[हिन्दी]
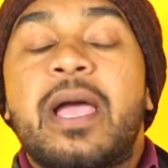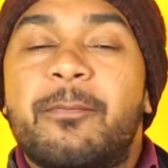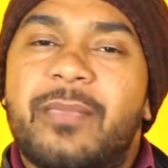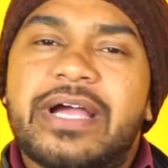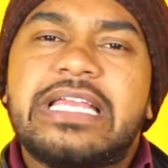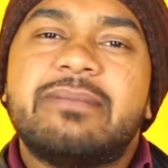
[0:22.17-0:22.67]

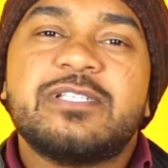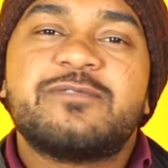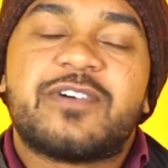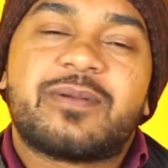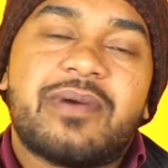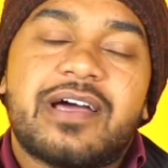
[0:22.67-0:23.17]
माई नेम इज़
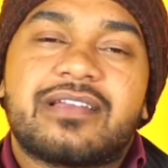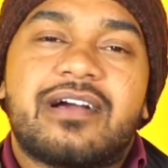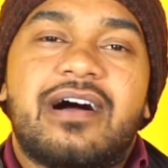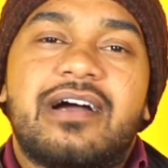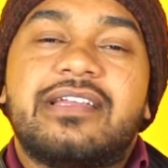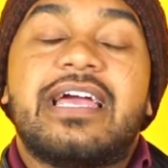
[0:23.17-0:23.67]
फरमान
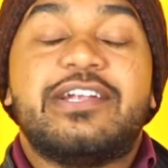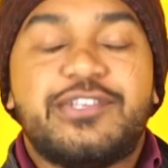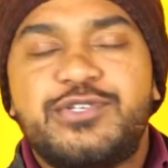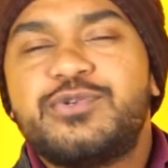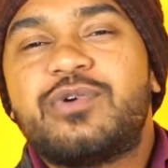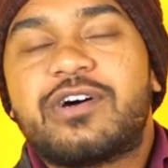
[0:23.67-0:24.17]
खान एंड
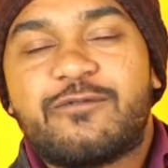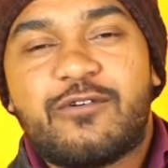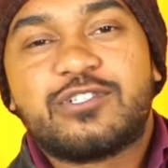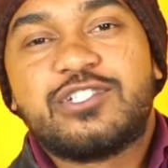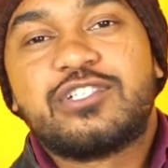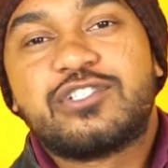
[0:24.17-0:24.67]
यू आर
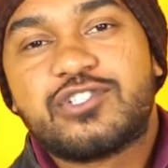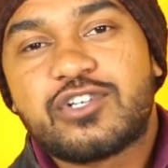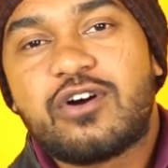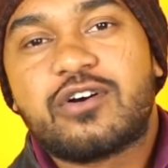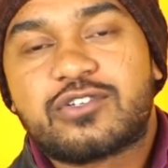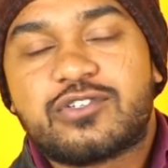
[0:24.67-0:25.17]
वॉचिंग
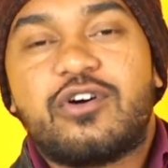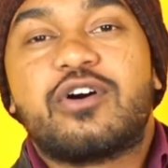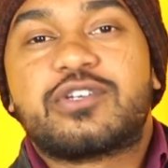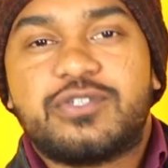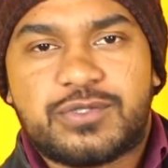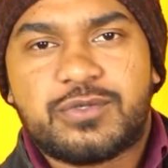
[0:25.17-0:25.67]
चॉक
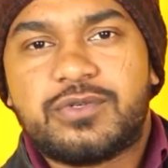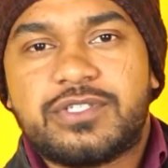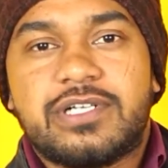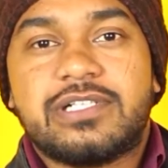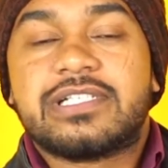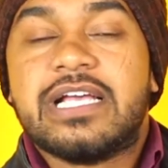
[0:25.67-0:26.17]
टॉक
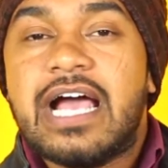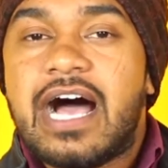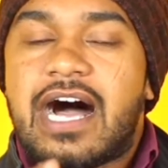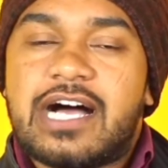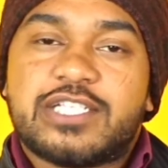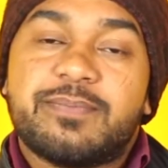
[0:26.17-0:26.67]
ट्यूटोरियल्स
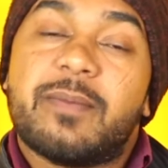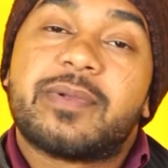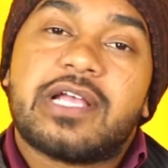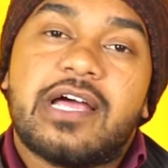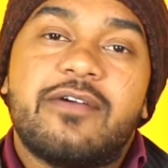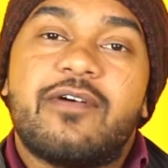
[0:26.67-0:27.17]
आज मैं
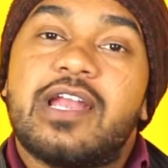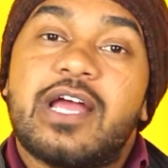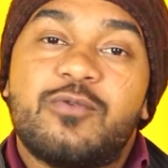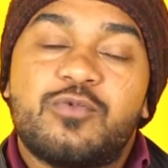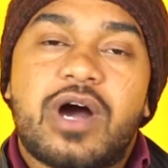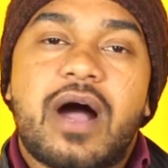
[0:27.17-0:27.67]
बताने वाला
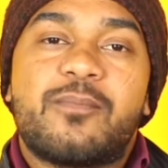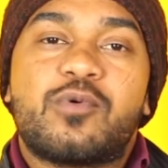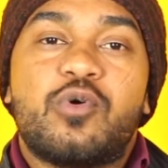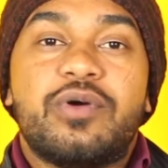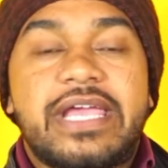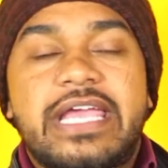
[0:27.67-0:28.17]
हूँ
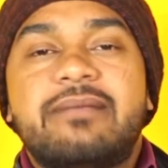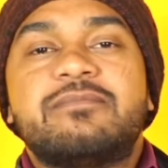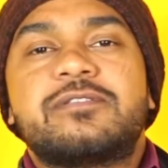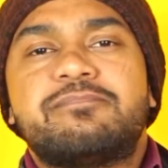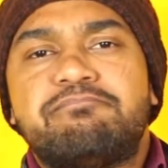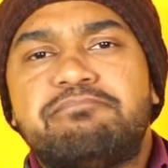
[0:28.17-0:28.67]
आपको
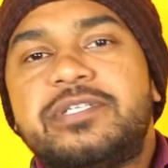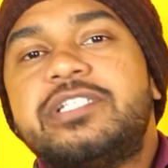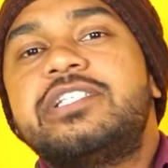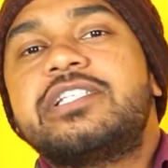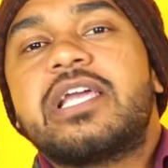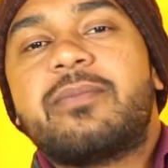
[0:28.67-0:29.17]
एम्स
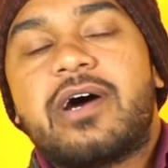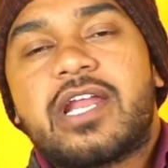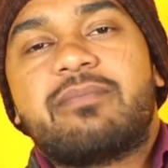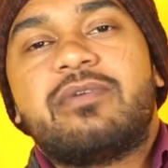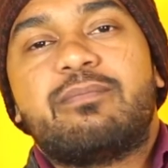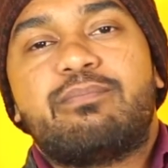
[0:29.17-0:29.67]
पी के
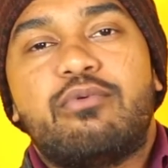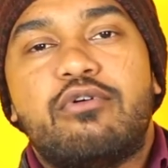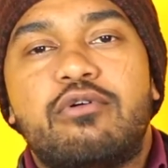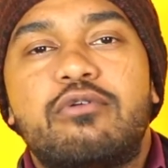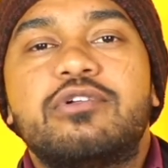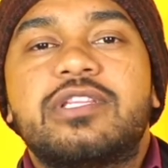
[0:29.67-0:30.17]
बारे में
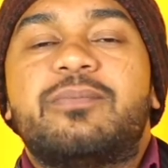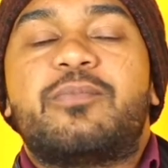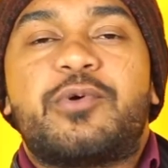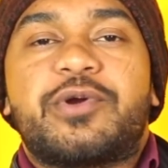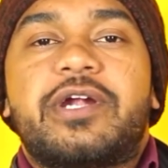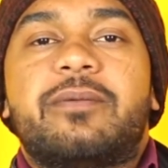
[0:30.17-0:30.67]
बहुत
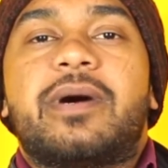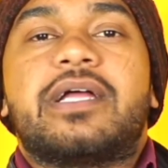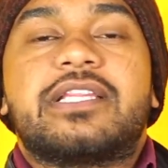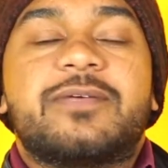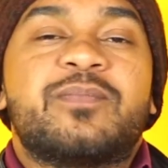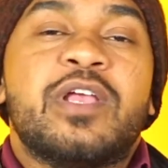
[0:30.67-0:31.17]
इंपॉर्टेंट
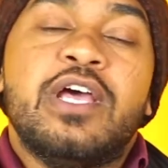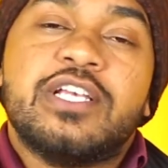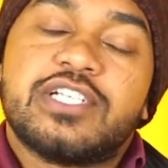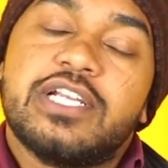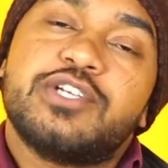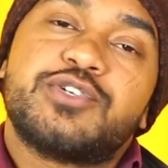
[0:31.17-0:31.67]
बातें
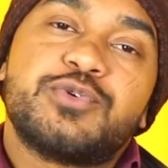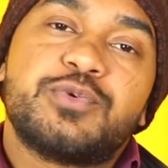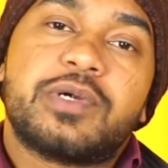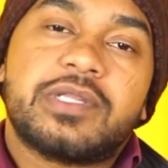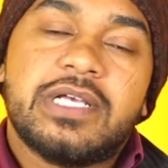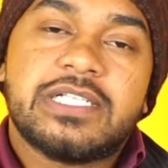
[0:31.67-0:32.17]
चलिए शुरू
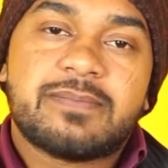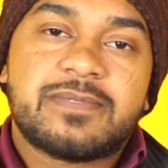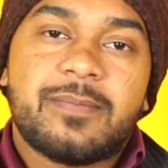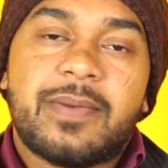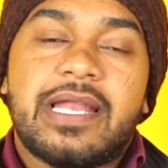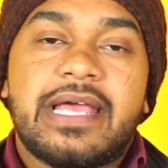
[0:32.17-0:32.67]
करते हैं
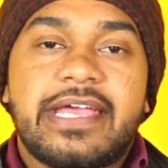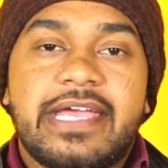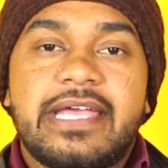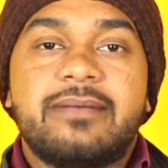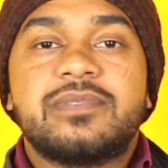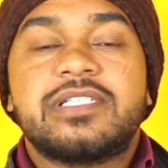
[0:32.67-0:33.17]
सबसे पहले
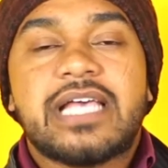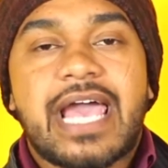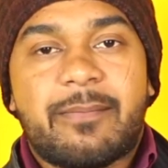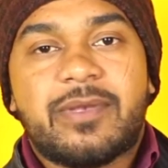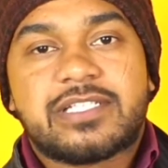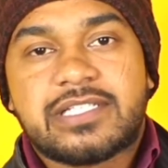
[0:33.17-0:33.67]
एम्स
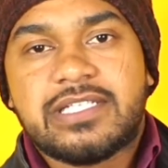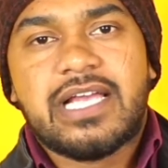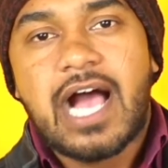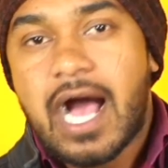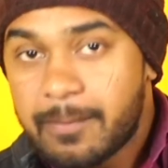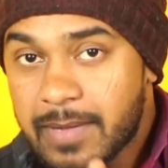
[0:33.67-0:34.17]
एम
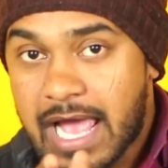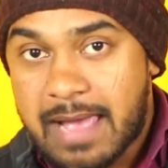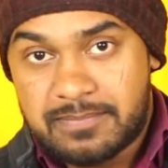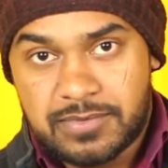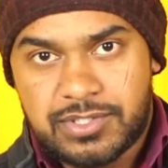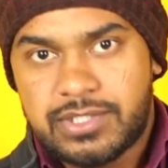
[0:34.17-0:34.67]
हम
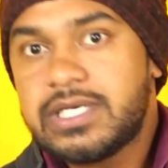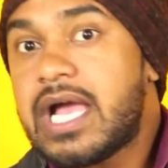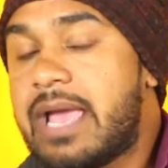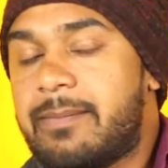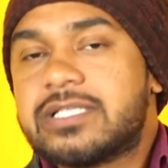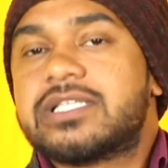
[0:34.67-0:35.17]
एम या
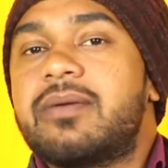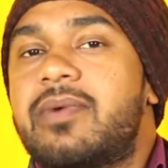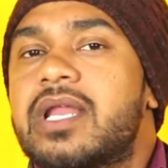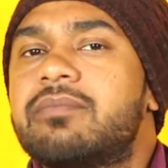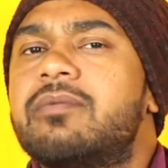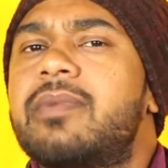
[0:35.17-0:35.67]
एम के
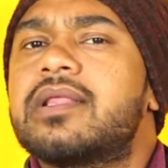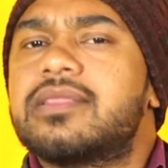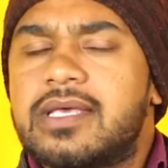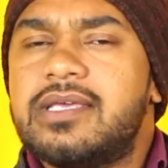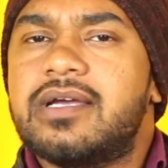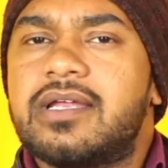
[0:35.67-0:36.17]
बारे में बात
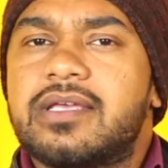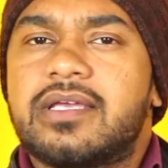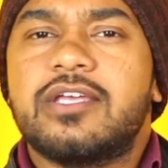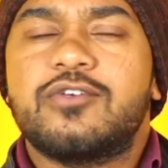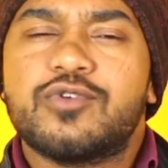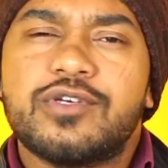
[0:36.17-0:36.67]
नहीं
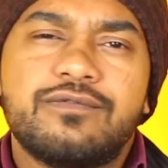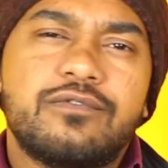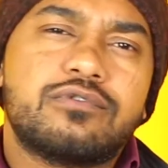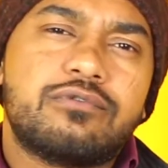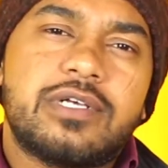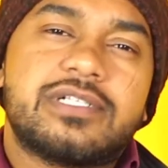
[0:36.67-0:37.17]
करेंगे क्योंकि
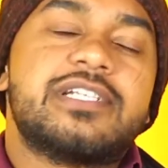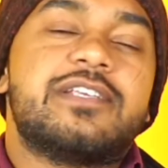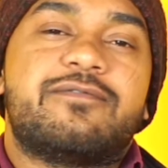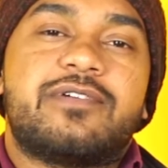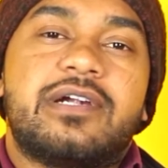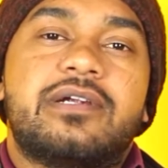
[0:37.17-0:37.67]
वो थोड़ा सा
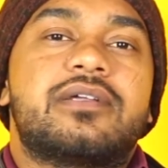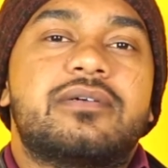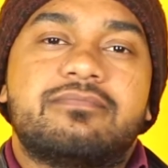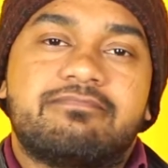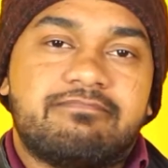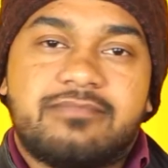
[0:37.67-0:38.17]
डिफरेंट
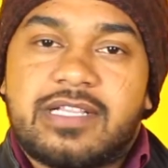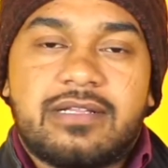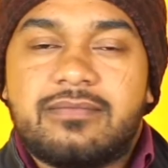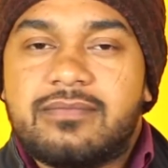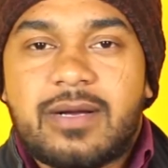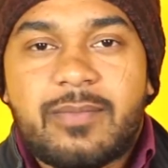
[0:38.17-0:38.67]

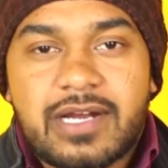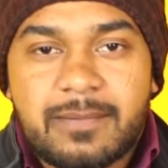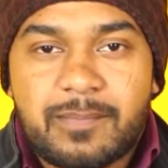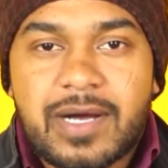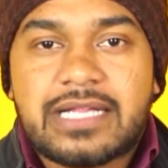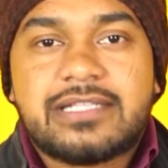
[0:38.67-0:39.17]
मतलब हमारे
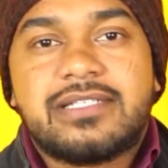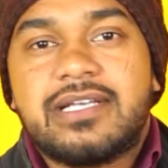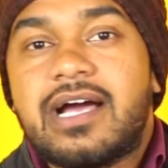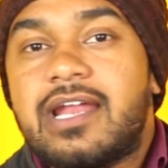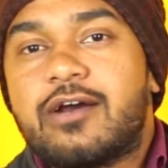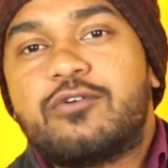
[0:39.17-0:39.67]
पाथ से
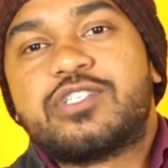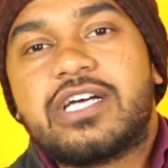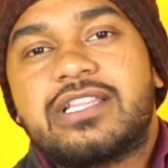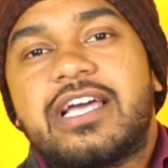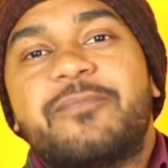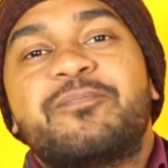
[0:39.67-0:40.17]
अलग हो
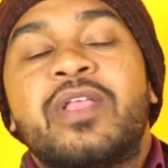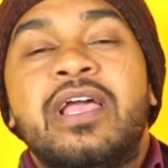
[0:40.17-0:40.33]
जाता है